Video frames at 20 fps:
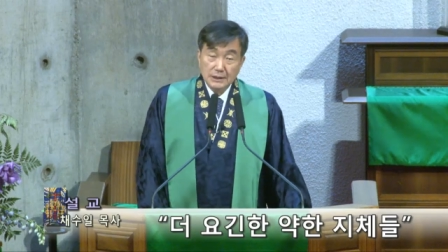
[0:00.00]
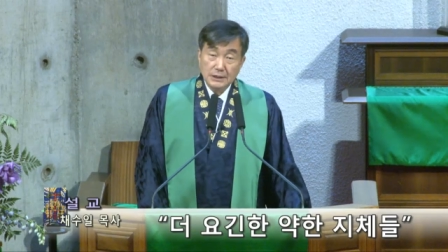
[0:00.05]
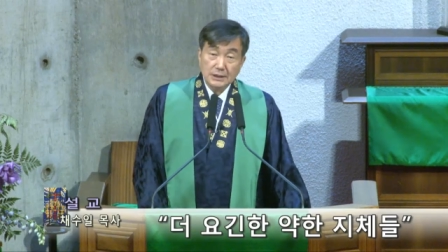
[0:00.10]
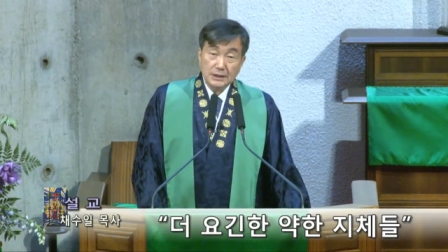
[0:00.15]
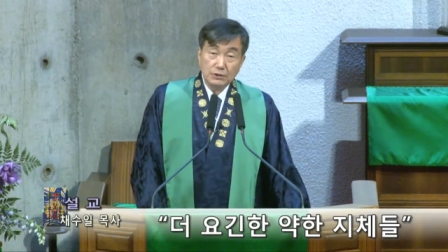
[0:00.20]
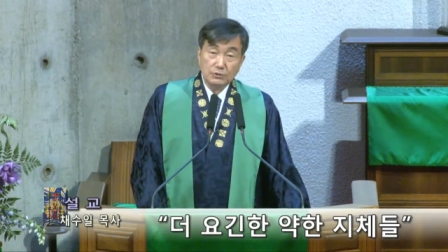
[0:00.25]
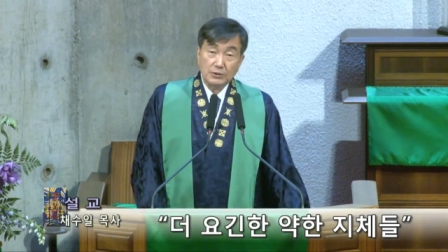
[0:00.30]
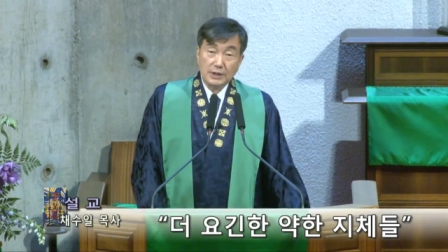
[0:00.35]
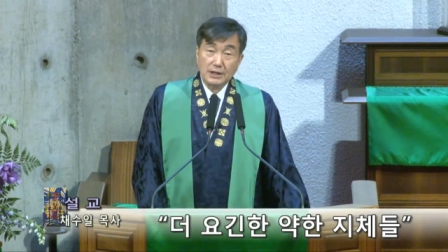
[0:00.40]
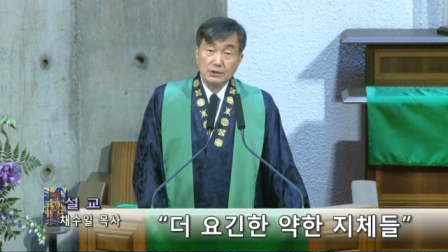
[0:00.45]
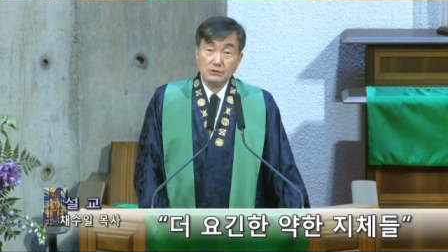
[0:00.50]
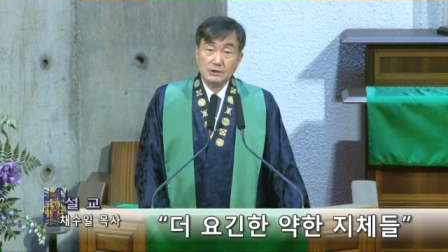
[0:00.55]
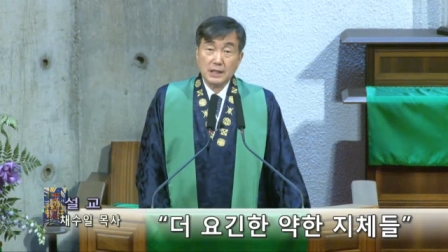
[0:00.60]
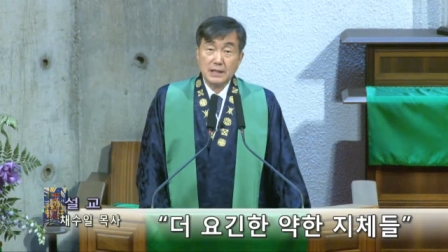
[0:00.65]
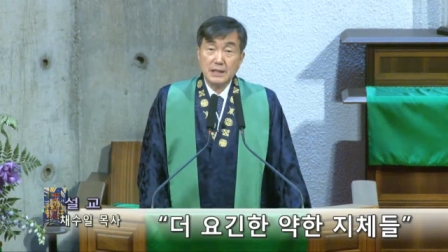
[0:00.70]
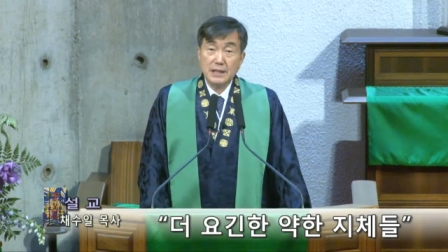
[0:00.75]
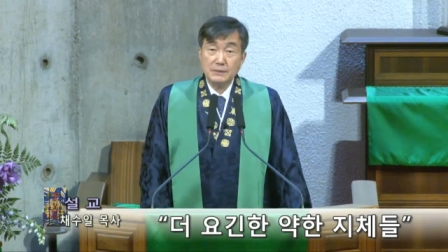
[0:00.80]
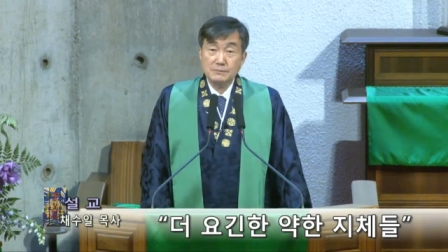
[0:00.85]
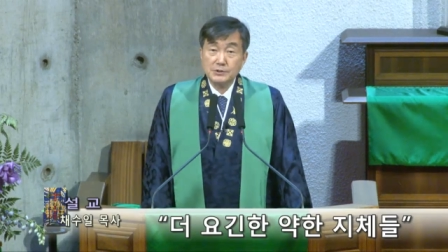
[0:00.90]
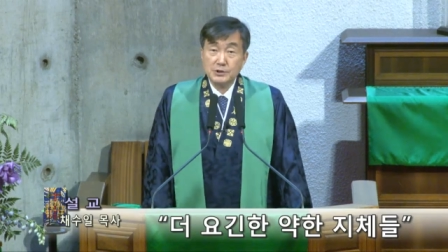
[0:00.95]
그리고
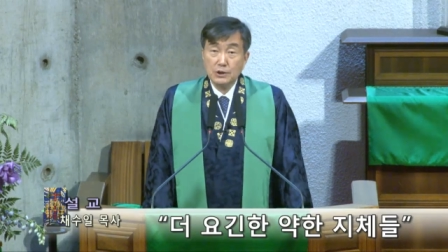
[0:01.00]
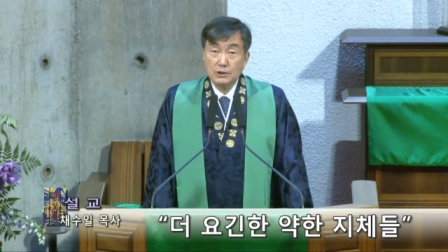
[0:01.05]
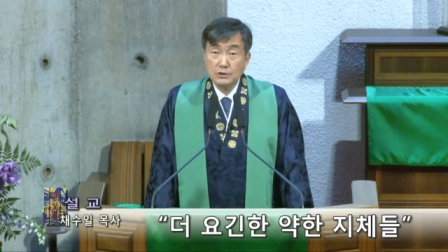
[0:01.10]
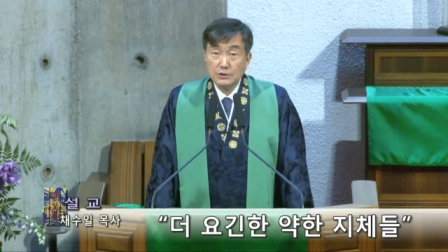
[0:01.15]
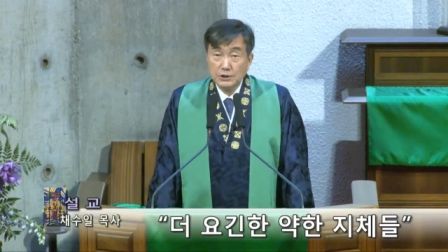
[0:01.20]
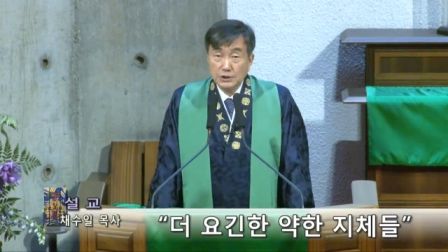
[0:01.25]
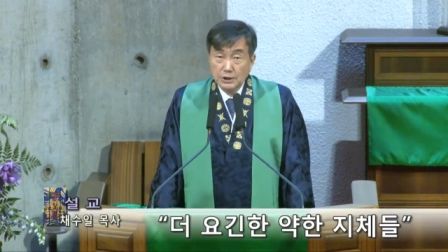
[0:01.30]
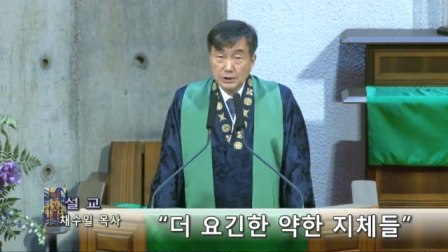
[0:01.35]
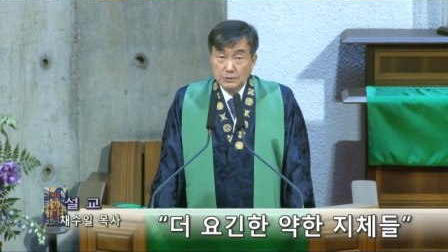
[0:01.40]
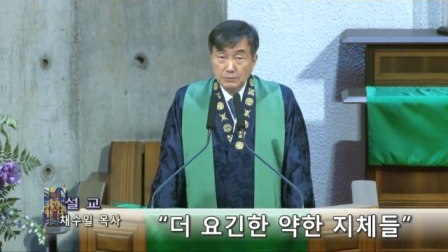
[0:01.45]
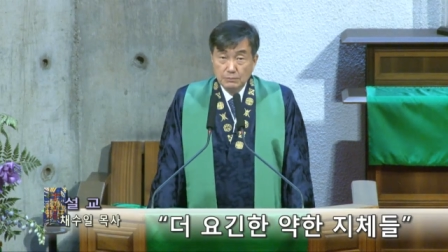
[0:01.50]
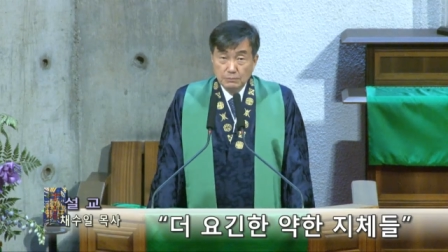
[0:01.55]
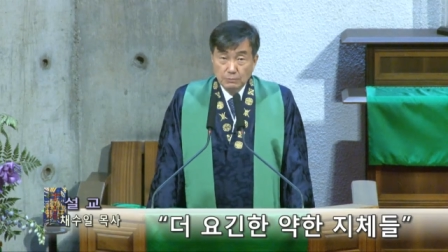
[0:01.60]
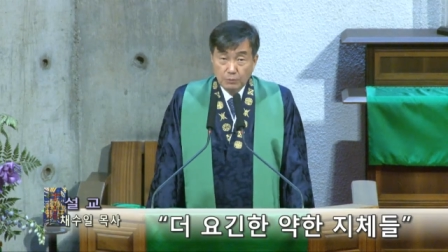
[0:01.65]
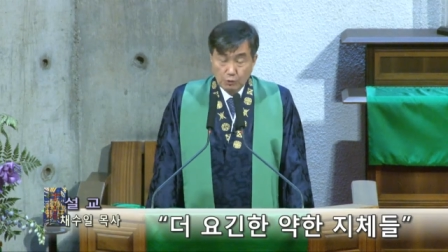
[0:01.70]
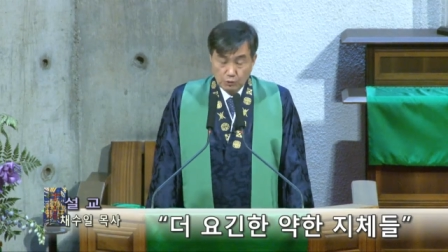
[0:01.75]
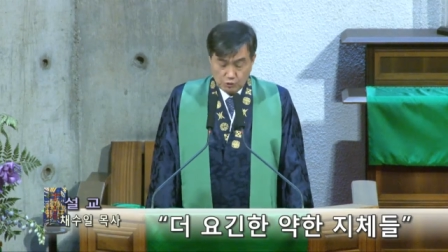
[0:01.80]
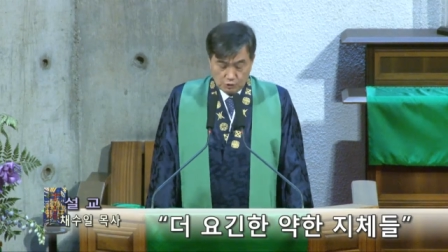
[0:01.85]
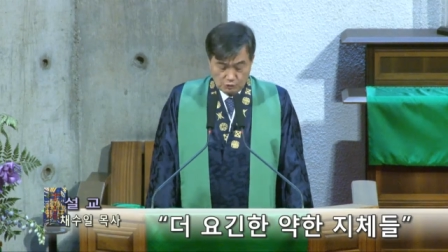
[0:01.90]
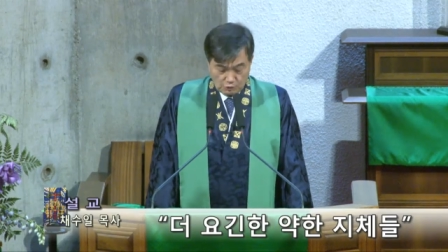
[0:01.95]
예루살렘 성전
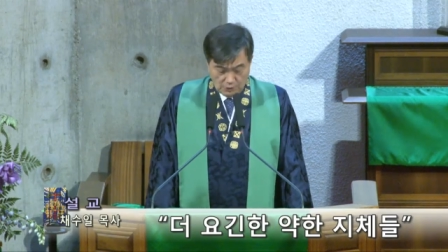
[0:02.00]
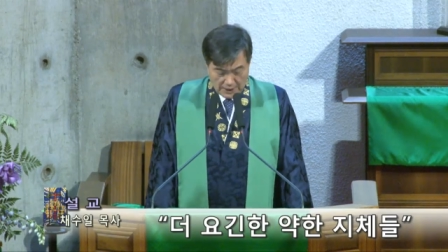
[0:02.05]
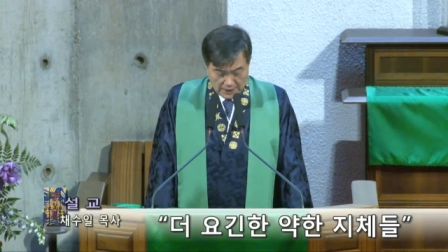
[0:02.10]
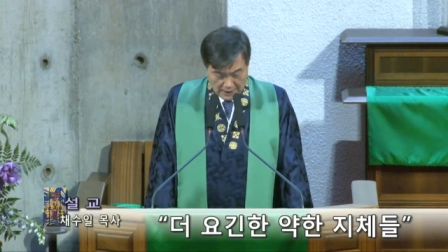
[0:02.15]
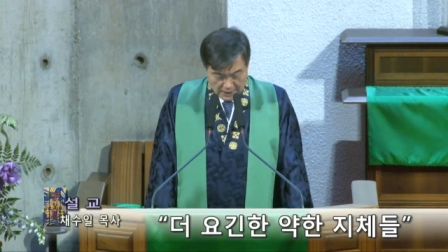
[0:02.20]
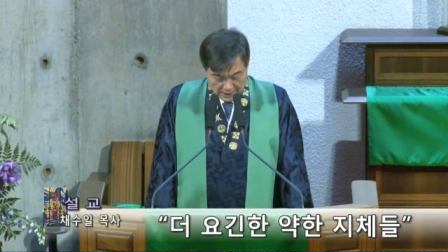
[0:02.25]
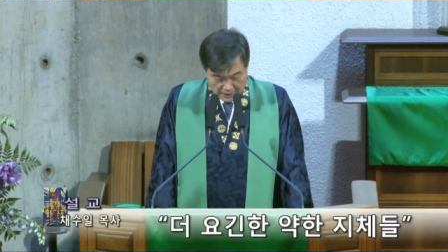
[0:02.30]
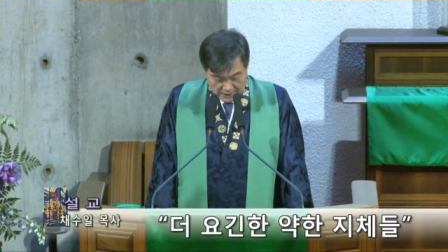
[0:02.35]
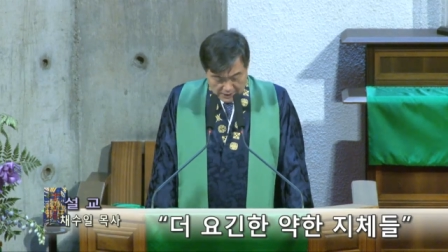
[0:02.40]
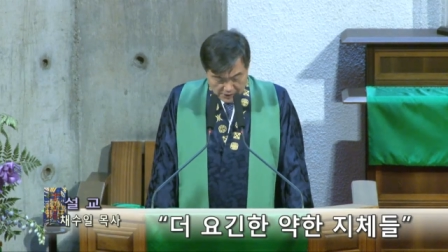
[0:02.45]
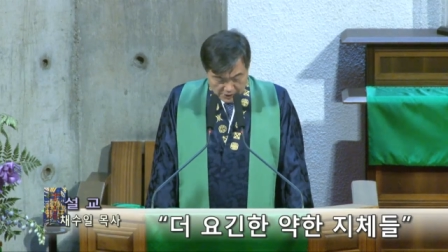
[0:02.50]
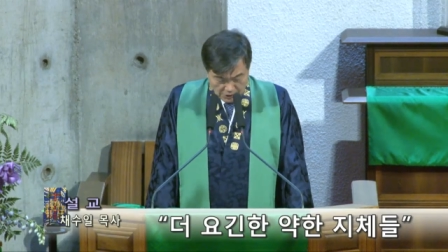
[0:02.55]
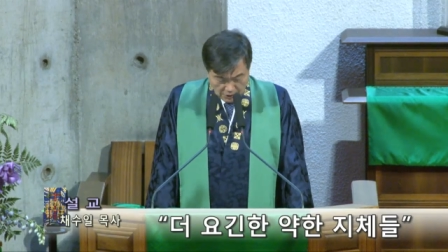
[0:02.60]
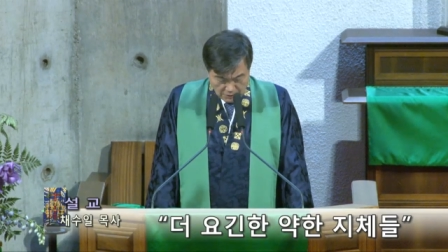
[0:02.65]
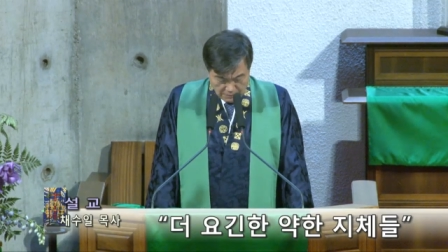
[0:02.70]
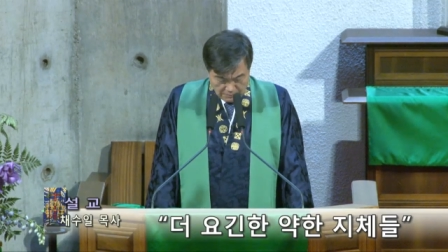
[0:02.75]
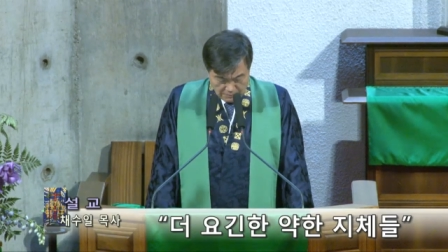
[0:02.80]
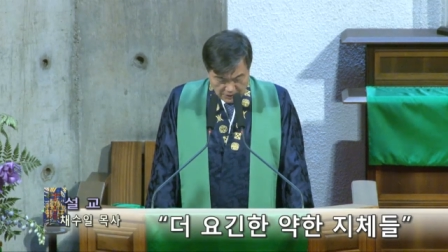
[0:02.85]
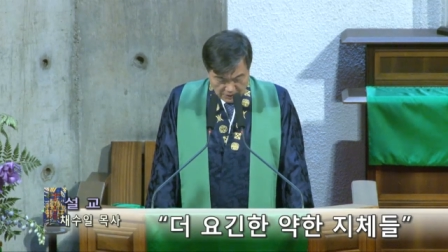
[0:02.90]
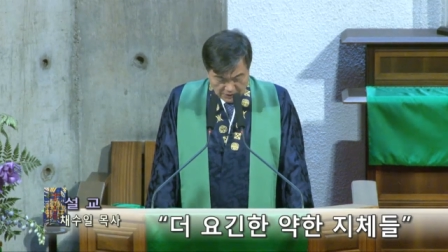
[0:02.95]
보수와
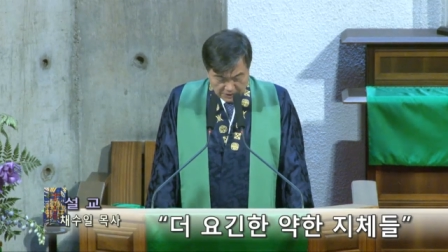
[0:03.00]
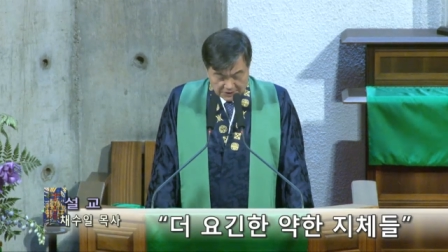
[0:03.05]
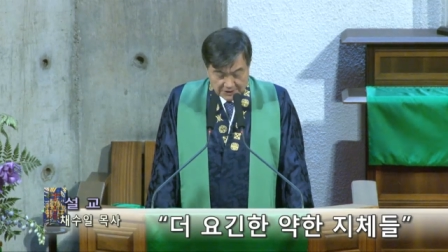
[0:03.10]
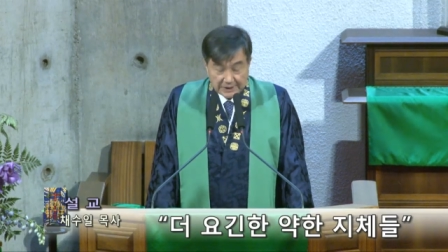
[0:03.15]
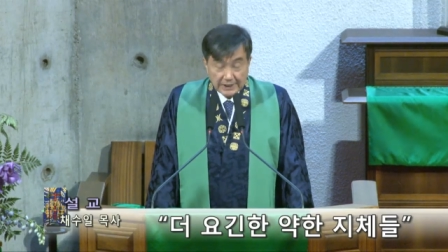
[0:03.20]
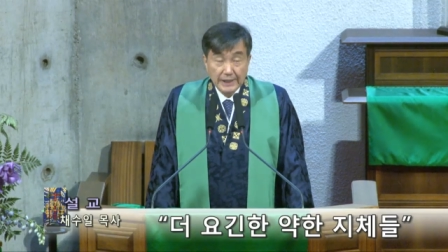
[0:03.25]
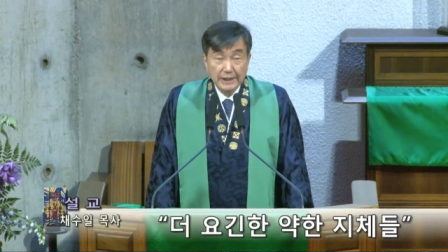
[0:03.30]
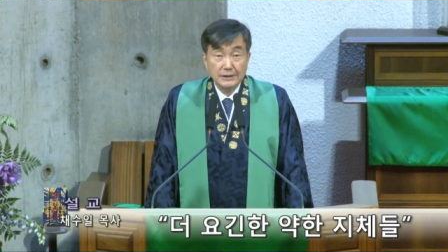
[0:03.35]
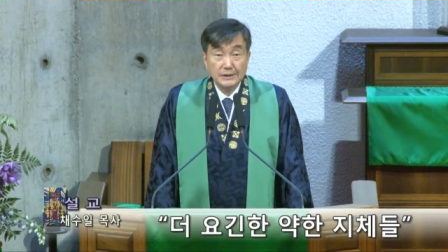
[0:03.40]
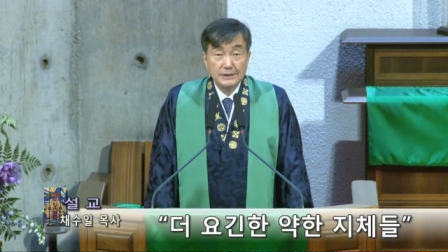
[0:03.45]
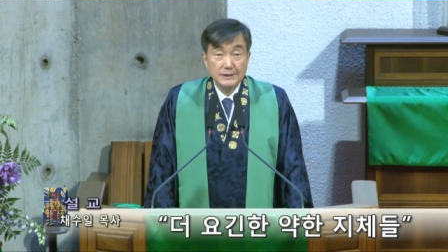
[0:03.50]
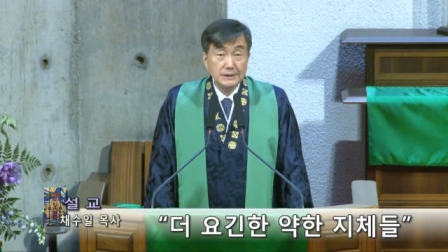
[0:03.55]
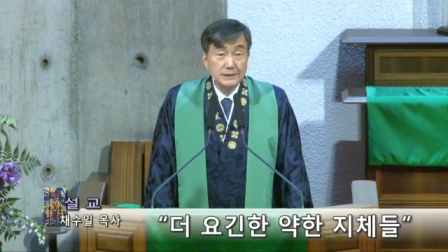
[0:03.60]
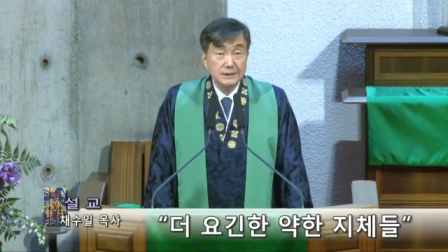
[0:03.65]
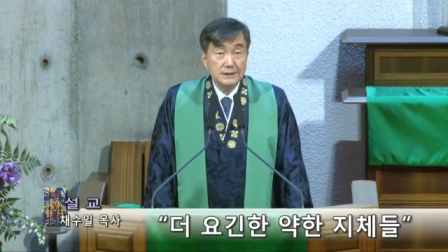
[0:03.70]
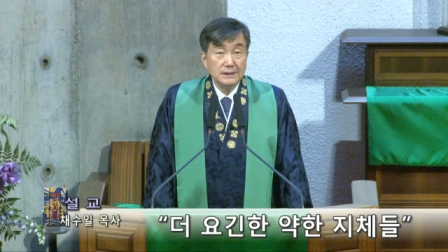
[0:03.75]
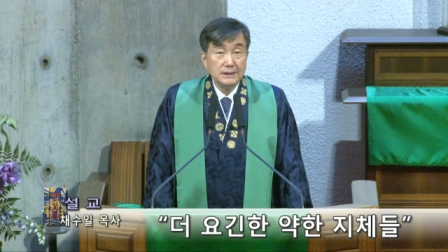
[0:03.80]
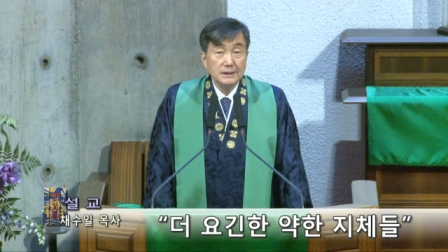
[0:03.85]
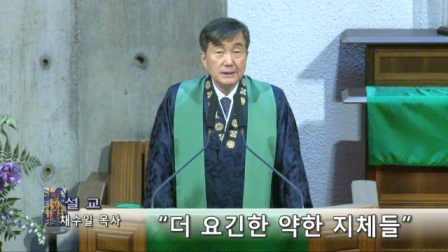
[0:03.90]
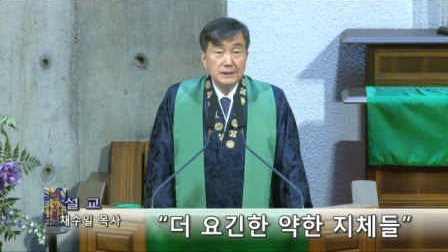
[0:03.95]
성벽 제거는